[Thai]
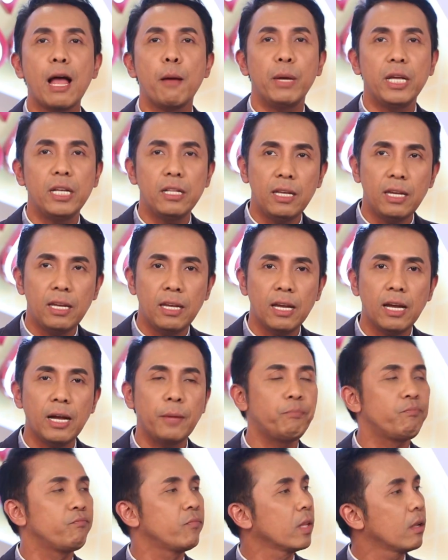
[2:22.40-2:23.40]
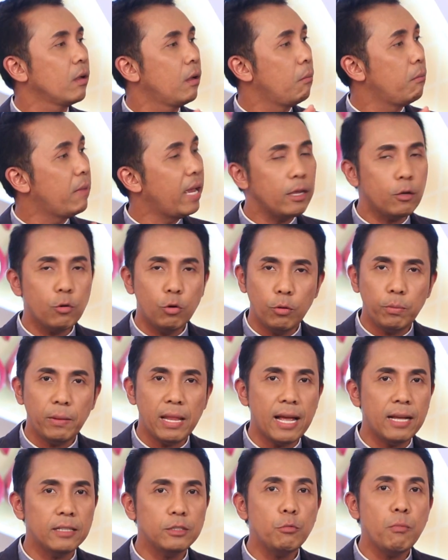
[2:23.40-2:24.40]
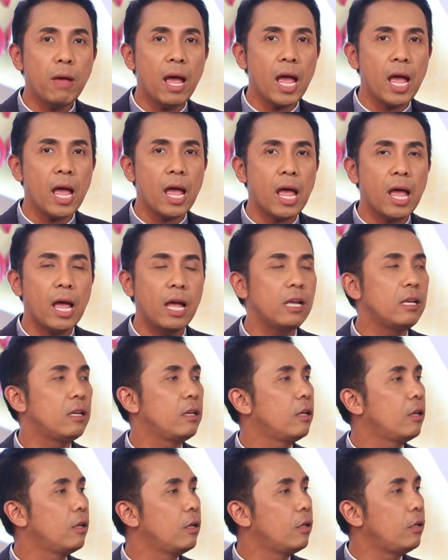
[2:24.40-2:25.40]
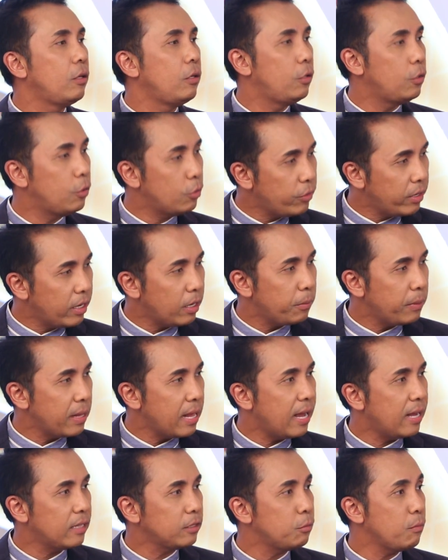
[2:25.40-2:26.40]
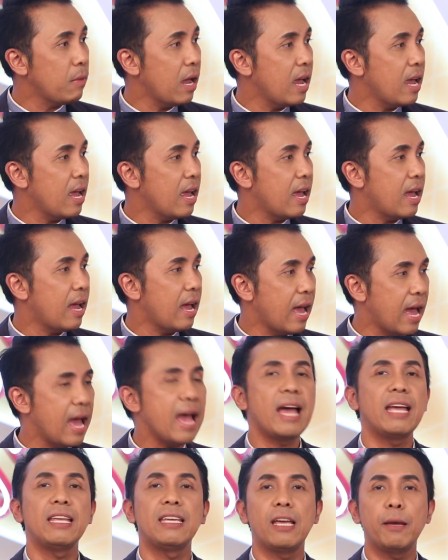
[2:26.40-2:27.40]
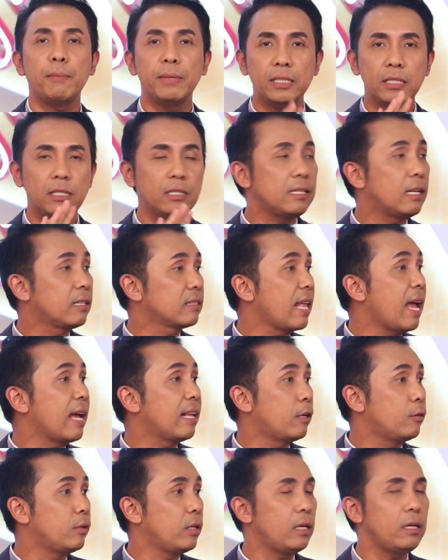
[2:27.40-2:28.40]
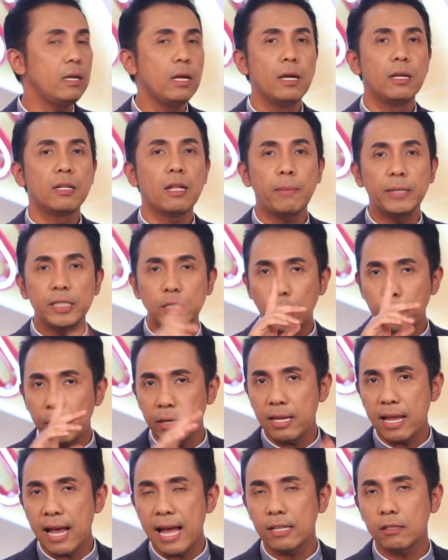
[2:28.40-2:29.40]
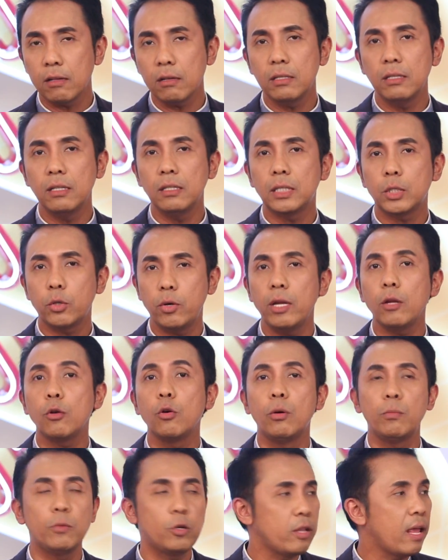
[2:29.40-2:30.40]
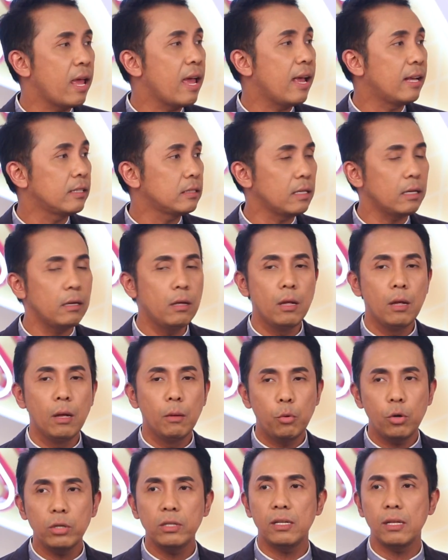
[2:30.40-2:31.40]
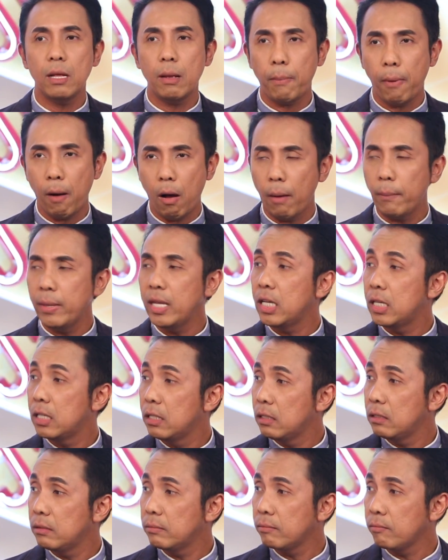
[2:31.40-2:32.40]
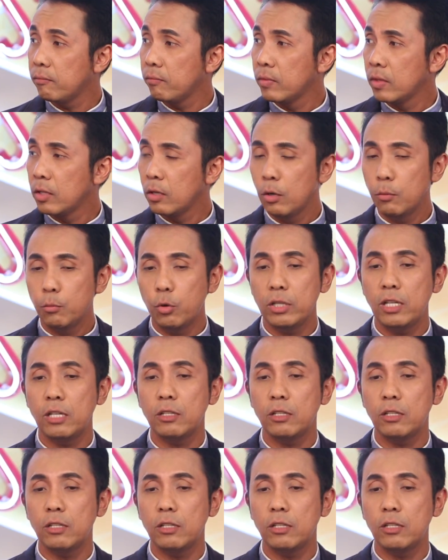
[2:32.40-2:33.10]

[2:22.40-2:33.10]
คลาไมเดียไมโครพลาสมายูเรียพลาสมาอย่างเงี้ยเป็นชื่อต่างๆเหล่านี้ถ้าเป็นเชื้อพยาธิก็คือทริโคโมแนสพวกนี้นะเพาะไม่ขึ้นพว